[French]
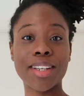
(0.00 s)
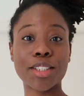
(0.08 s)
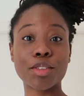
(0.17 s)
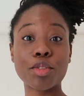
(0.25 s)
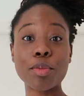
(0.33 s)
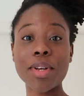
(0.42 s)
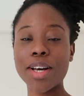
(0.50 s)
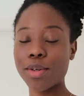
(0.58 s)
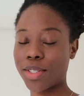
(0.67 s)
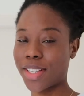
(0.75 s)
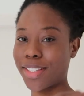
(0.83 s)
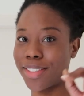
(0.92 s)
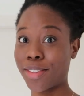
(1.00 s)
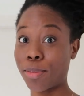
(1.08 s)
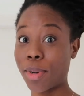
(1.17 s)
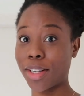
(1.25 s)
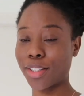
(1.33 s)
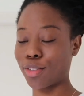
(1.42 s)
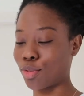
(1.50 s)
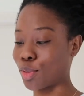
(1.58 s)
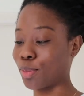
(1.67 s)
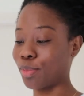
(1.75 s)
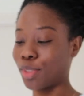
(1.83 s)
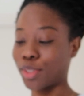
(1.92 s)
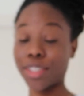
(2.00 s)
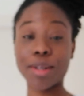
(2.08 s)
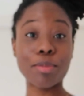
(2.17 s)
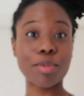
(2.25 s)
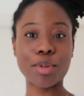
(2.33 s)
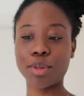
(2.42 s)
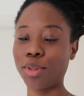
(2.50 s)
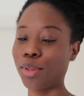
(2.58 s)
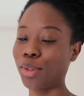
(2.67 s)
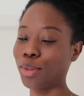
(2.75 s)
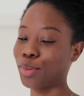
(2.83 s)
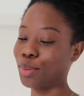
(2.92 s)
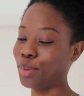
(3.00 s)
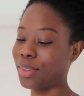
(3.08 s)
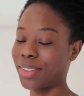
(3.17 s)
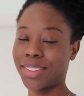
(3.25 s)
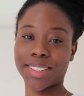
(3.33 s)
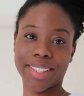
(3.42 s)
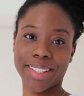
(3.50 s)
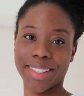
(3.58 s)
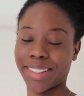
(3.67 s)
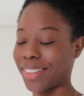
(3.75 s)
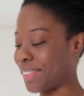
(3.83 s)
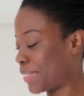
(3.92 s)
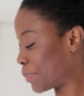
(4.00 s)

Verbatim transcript: Je vous mets la recette en barre d'infos. Ce sera pour le goûter.